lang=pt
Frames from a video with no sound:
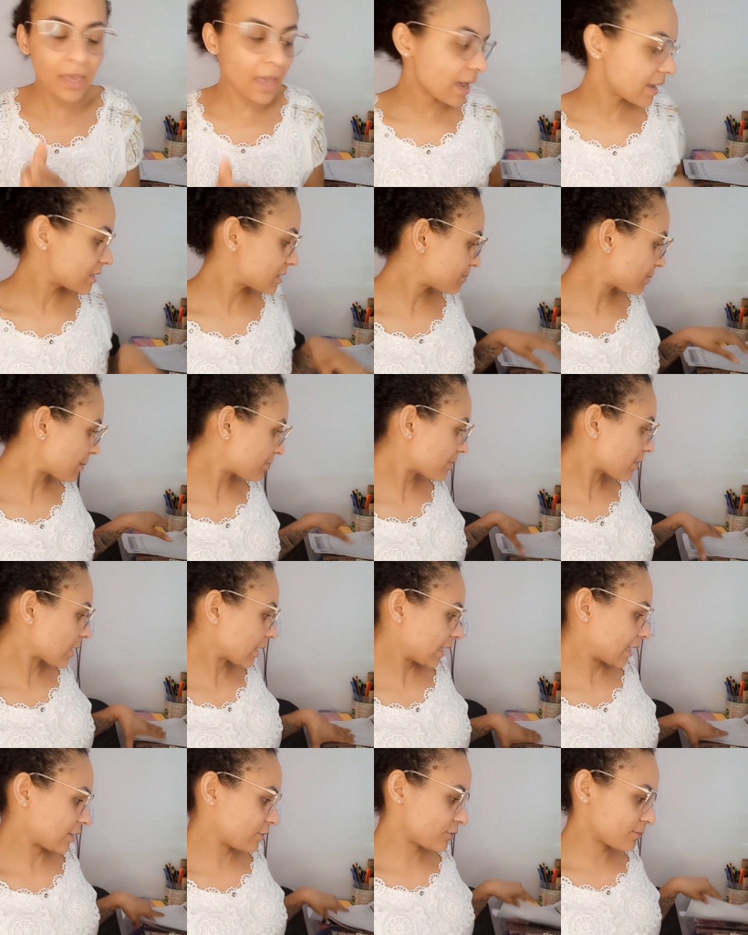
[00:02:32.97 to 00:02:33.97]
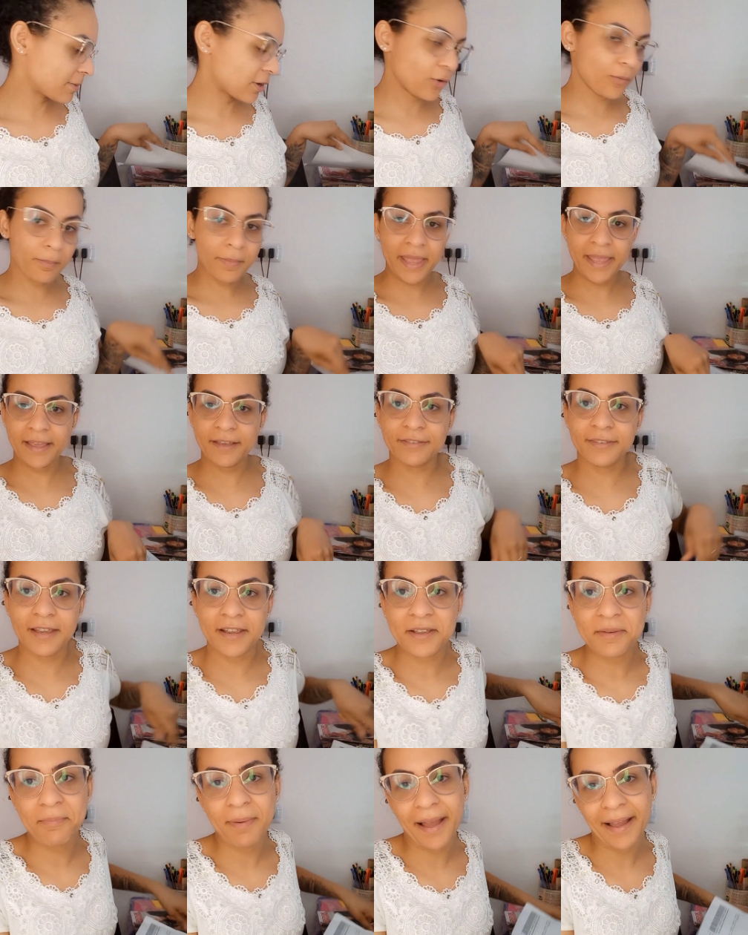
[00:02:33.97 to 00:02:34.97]
Ah, esse papel aqui é do meu make, eu
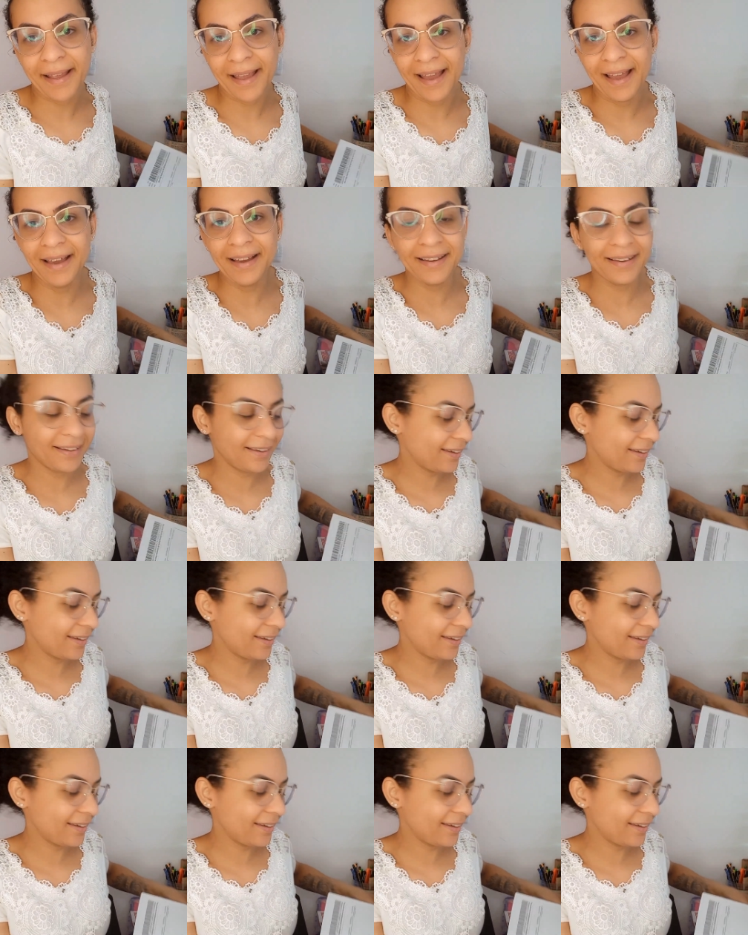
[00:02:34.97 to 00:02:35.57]
tenho que pagar.